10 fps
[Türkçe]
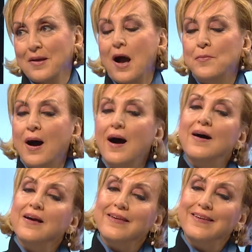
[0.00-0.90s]
Ama
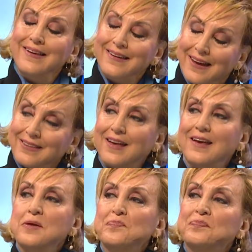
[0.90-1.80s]
yine
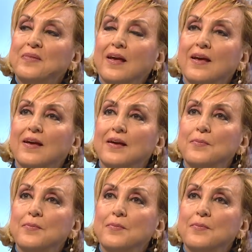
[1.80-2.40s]
de e,